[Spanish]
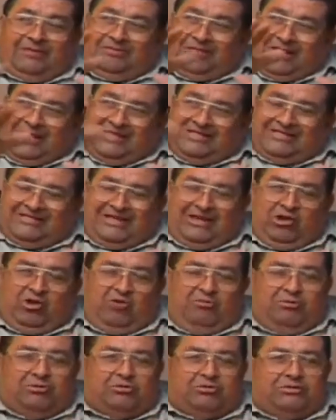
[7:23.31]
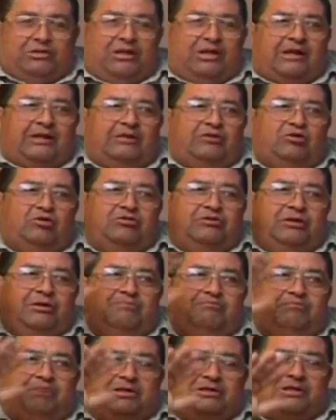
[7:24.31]
Tres kilómetros a la redonda
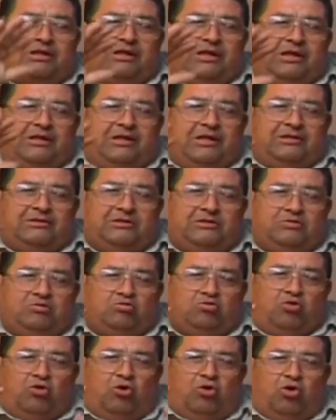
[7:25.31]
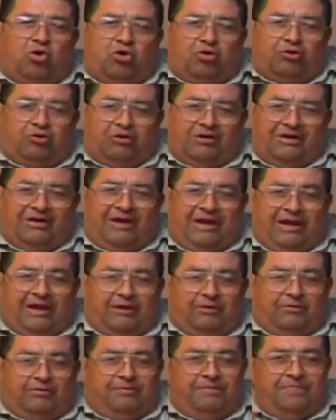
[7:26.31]
empiezan a llenarse de un color negro.